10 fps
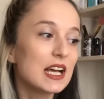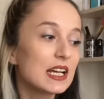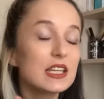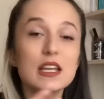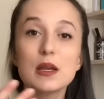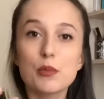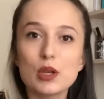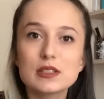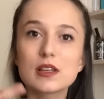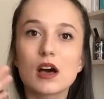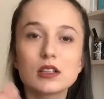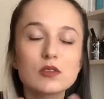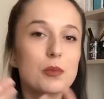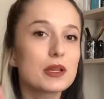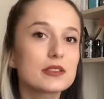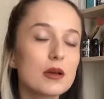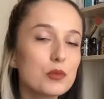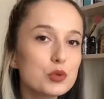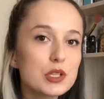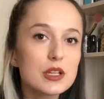Hani böyle sağlık ve
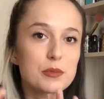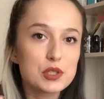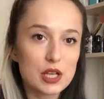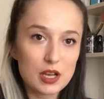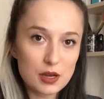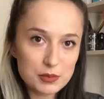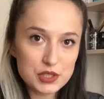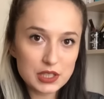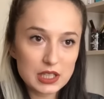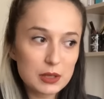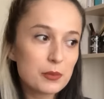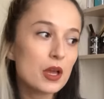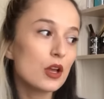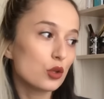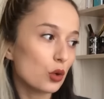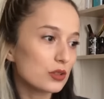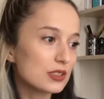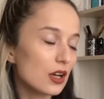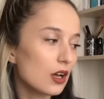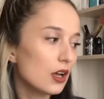beslenme üzerine bir şeyler mi çekeyim
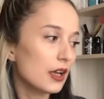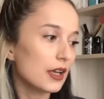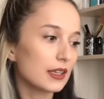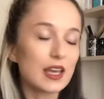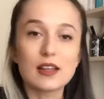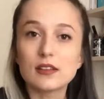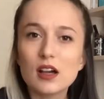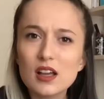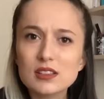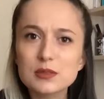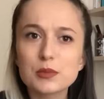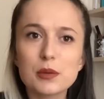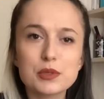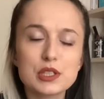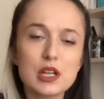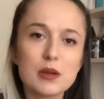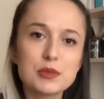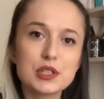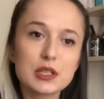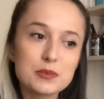yoksa e, kendi hayatımdan bir şeyler
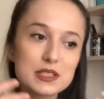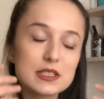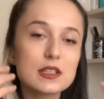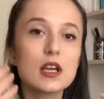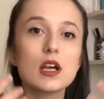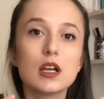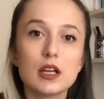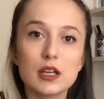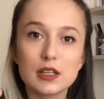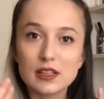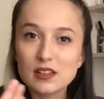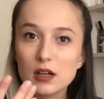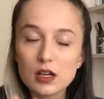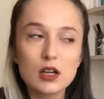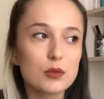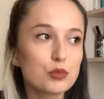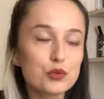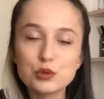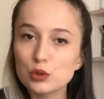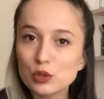mi çekeyim? Siz e, ya da
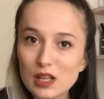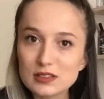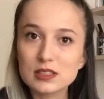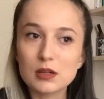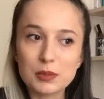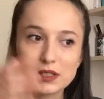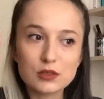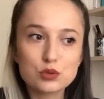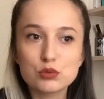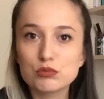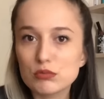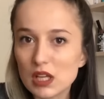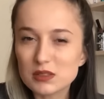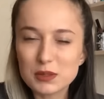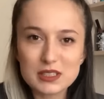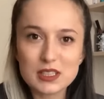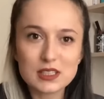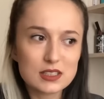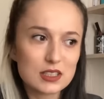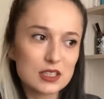bu videonun altına bana tüm yazmak
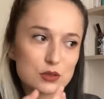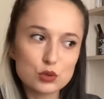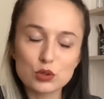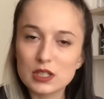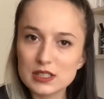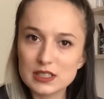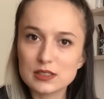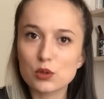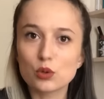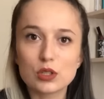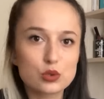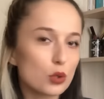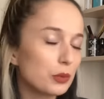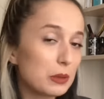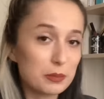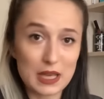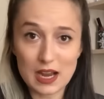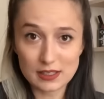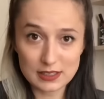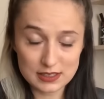istedikleriniz sorularınızı yazın. Onları toplayıp bir
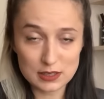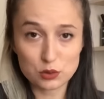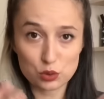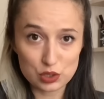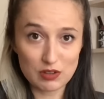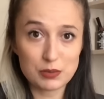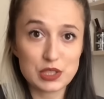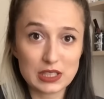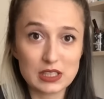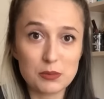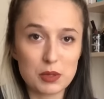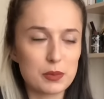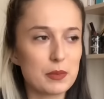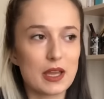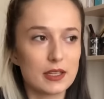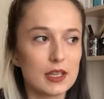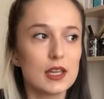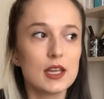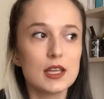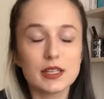yerde size soru cevap şeklinde mi yapayım? Yani
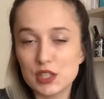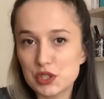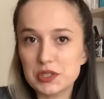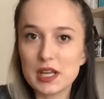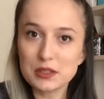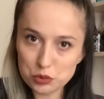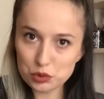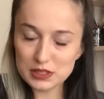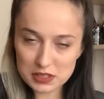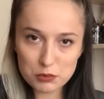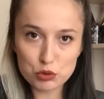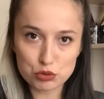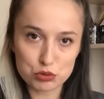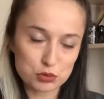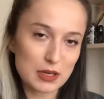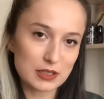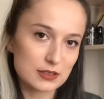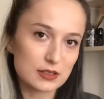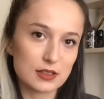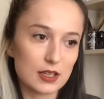kişisel soru istemiyorsunuz
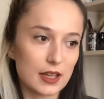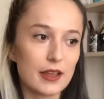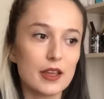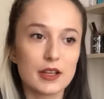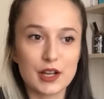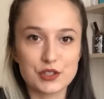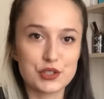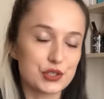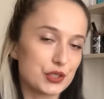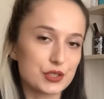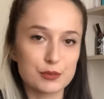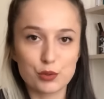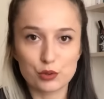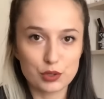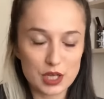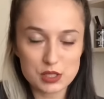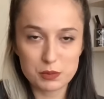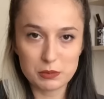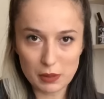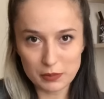benden zaten hani kaç yaşındasın, boyun
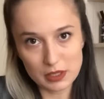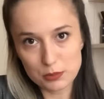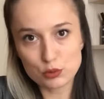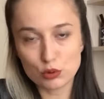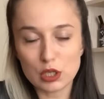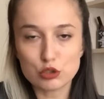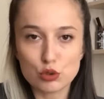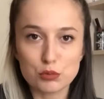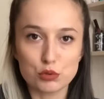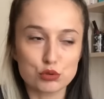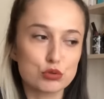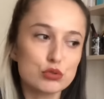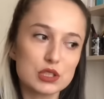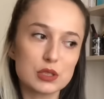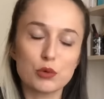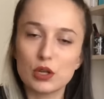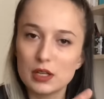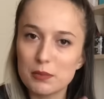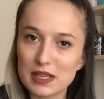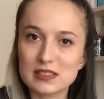kaç bilmem ne gibi sorular sormuyorsunuz. İşte böyle
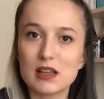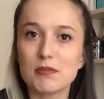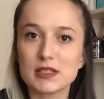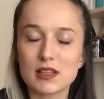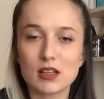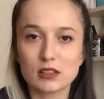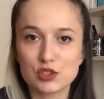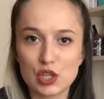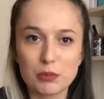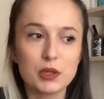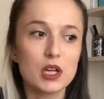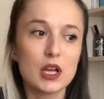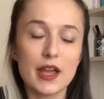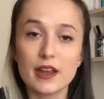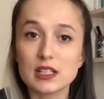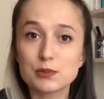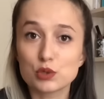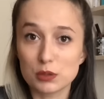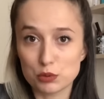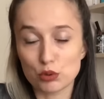hani beslenme, sağlık, çap,
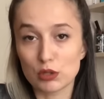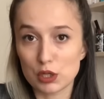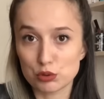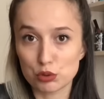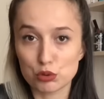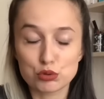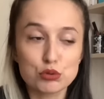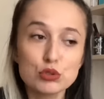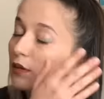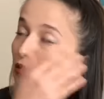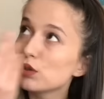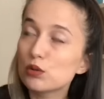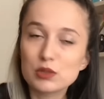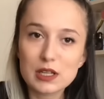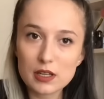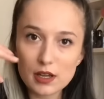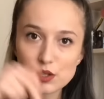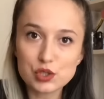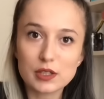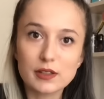Erasmus gibi sorular soruyorsunuz. Bunların üzerine
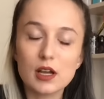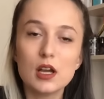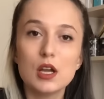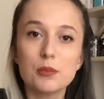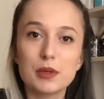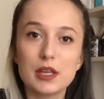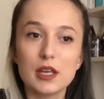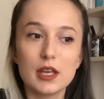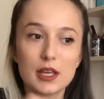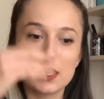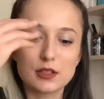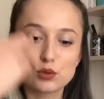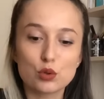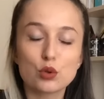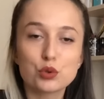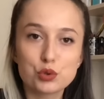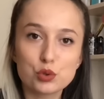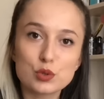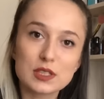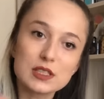aşağıda bir e, soru
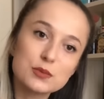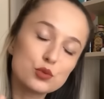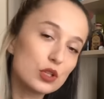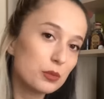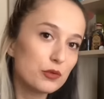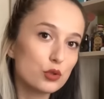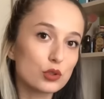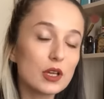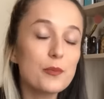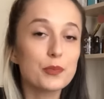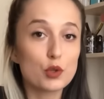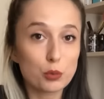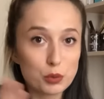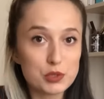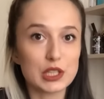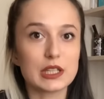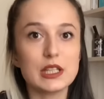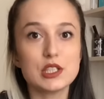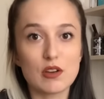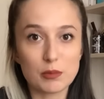oluşturursanız bunları bir videoda toplu bir
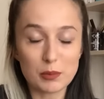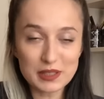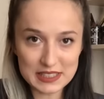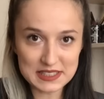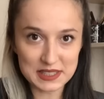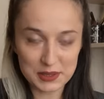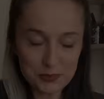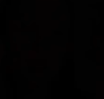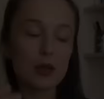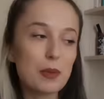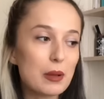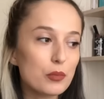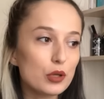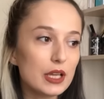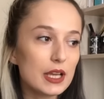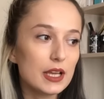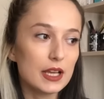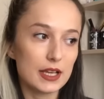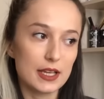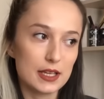şekilde cevaplamak isterim. E, ben böyle
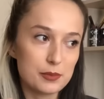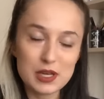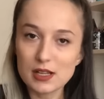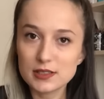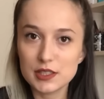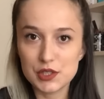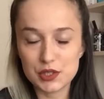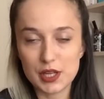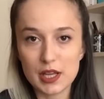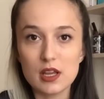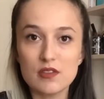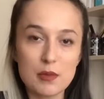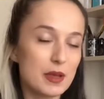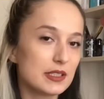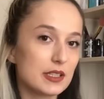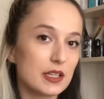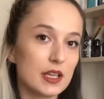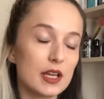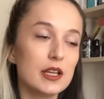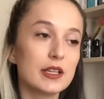e, biraz işine ve
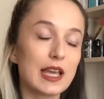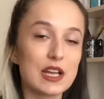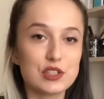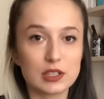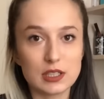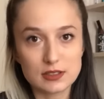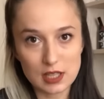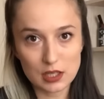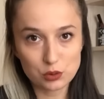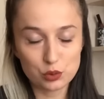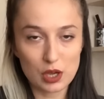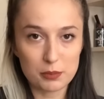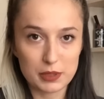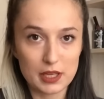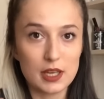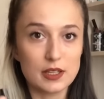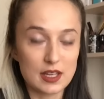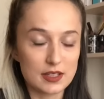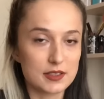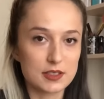mesleğine gerçekten saygı duyan bir
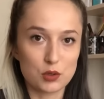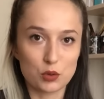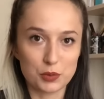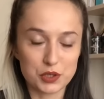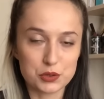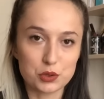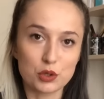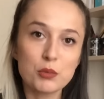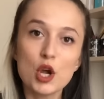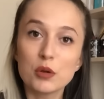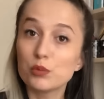diyetisyen olmak istiyorum.